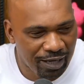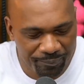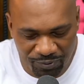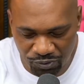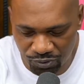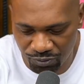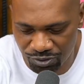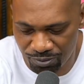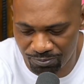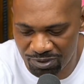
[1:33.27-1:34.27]
a
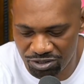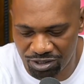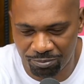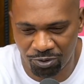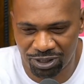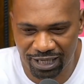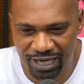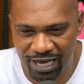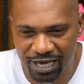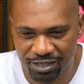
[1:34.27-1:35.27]
pessoa metia a mão
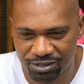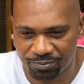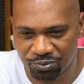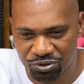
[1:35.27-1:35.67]
na caixa,